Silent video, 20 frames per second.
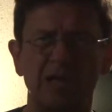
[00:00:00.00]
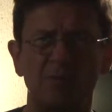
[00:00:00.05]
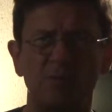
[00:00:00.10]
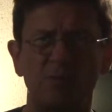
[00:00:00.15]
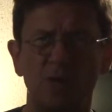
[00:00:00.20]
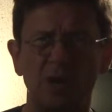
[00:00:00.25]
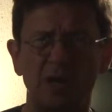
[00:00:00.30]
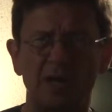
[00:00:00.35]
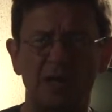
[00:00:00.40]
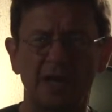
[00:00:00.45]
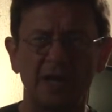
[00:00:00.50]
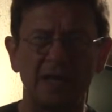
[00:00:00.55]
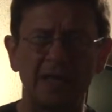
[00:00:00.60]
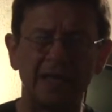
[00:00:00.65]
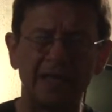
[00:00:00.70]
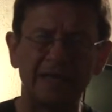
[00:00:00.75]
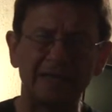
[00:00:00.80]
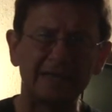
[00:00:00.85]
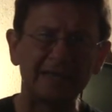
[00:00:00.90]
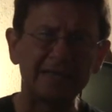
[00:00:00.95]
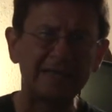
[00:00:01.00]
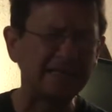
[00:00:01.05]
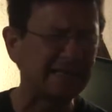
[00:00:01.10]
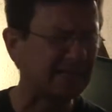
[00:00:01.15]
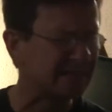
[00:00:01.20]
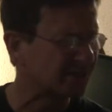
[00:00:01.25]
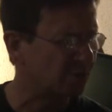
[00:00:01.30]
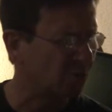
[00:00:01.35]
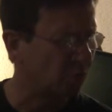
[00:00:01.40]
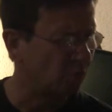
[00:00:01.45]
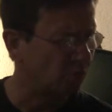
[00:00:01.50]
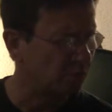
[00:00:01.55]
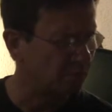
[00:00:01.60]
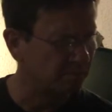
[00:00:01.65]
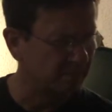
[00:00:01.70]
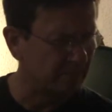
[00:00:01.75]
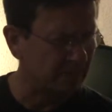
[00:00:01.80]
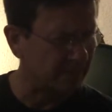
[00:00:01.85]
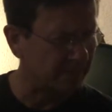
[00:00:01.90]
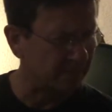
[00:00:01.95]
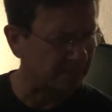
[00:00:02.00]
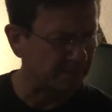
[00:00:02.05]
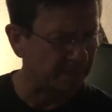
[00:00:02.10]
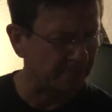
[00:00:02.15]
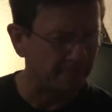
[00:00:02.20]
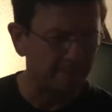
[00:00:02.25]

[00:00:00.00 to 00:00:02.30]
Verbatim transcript: la moelle. Ils sont, mais,